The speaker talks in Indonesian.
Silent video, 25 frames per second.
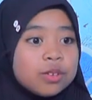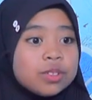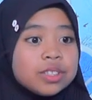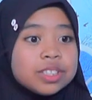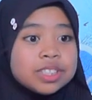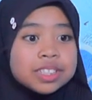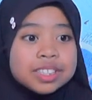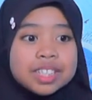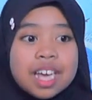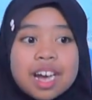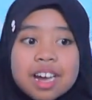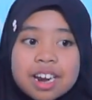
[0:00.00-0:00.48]
laku
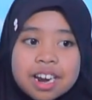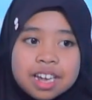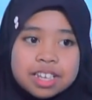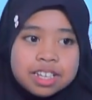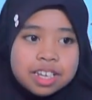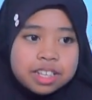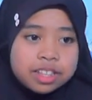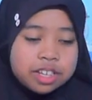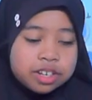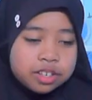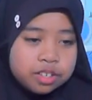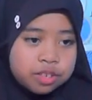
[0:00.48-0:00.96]
sang
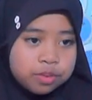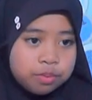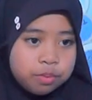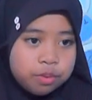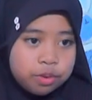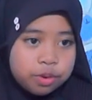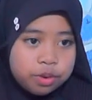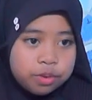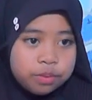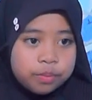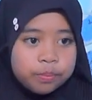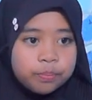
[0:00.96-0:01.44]
raja
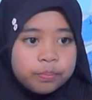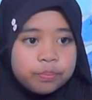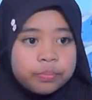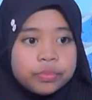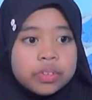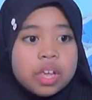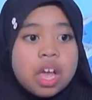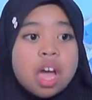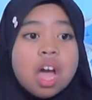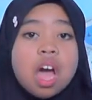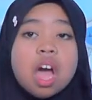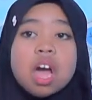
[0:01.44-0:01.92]
tersebut.
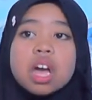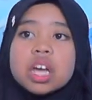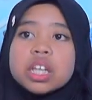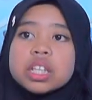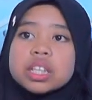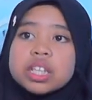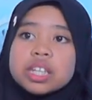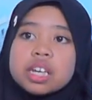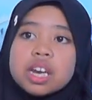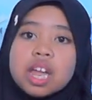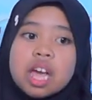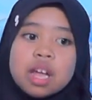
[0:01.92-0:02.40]

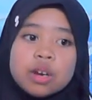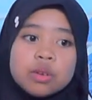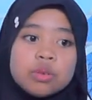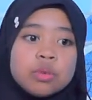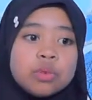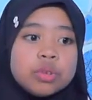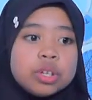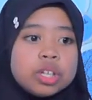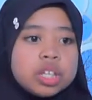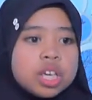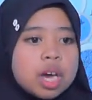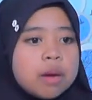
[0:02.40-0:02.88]

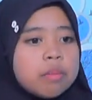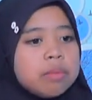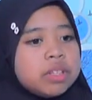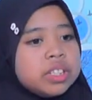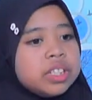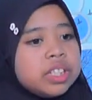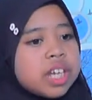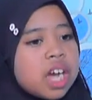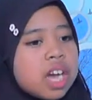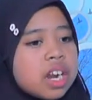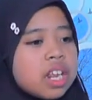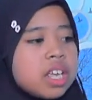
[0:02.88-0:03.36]
Lalu ia
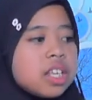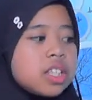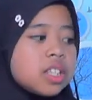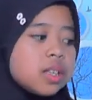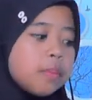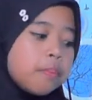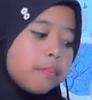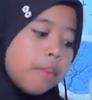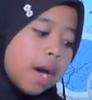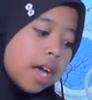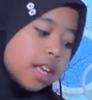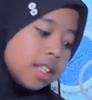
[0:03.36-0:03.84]
mencari
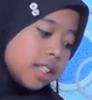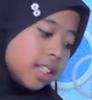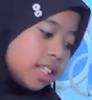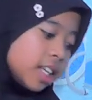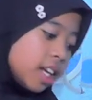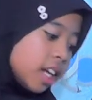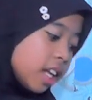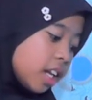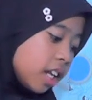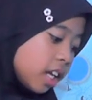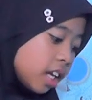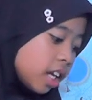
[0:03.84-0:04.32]
sepah
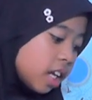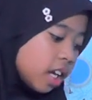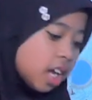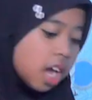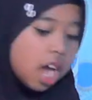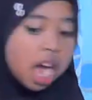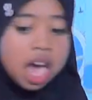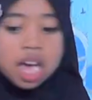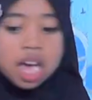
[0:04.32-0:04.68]
sirih,